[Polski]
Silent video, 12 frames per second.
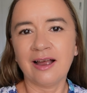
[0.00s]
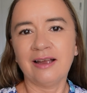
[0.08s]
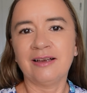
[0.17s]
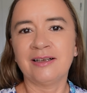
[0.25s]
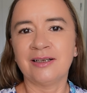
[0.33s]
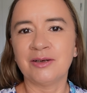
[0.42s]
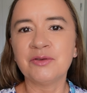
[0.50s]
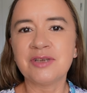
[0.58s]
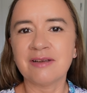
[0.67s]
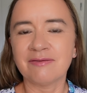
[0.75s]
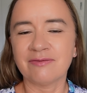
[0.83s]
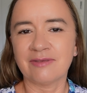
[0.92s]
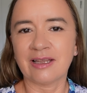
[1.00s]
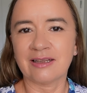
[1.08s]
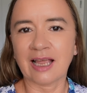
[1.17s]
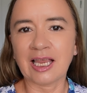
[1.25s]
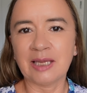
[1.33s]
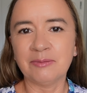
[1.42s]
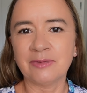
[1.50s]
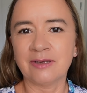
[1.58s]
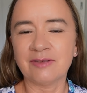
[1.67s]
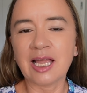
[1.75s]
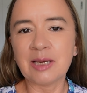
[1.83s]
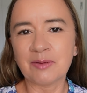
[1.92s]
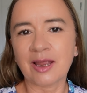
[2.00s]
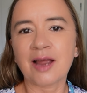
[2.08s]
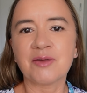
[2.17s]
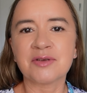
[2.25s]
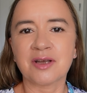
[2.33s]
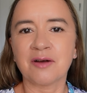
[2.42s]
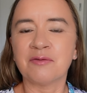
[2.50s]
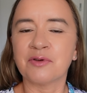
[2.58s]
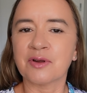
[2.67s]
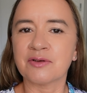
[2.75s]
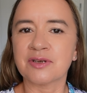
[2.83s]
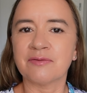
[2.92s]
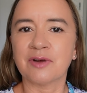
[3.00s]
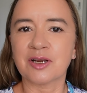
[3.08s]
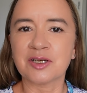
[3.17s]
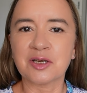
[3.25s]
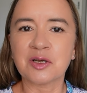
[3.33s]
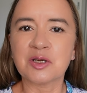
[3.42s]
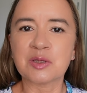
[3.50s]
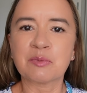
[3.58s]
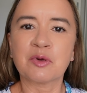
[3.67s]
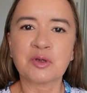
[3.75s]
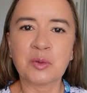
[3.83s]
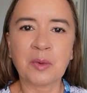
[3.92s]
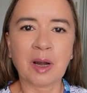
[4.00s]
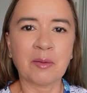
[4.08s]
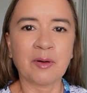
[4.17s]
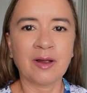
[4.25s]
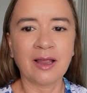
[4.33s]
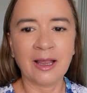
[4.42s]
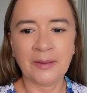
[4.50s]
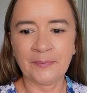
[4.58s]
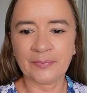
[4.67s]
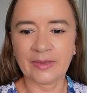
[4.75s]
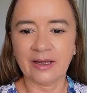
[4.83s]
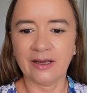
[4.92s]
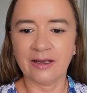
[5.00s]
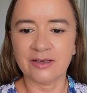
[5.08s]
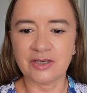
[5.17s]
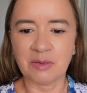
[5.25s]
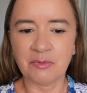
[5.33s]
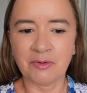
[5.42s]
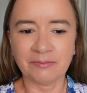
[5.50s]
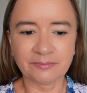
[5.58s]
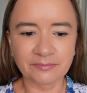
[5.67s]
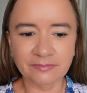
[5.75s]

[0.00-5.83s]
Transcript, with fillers: e, ludzie w te, takim w danym kraju zachowują się w określony sposób, albo e, czemu